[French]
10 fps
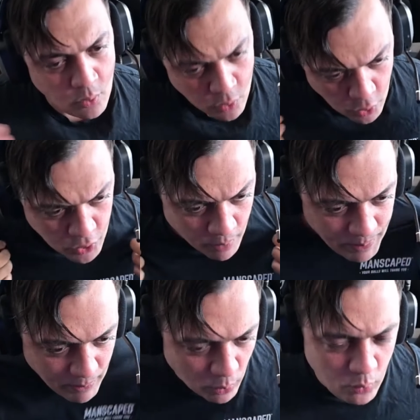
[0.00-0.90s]
je sens pas
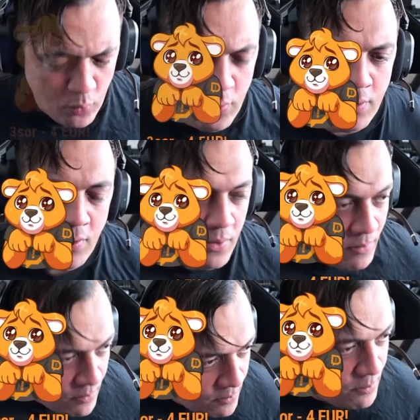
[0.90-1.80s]
bon.
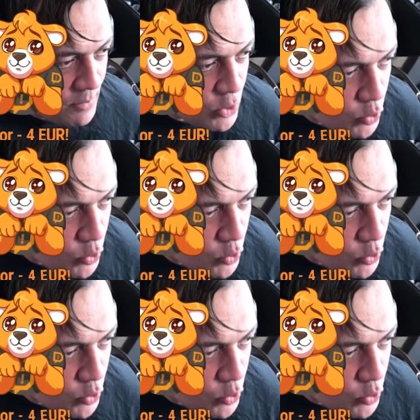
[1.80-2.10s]
mais je suis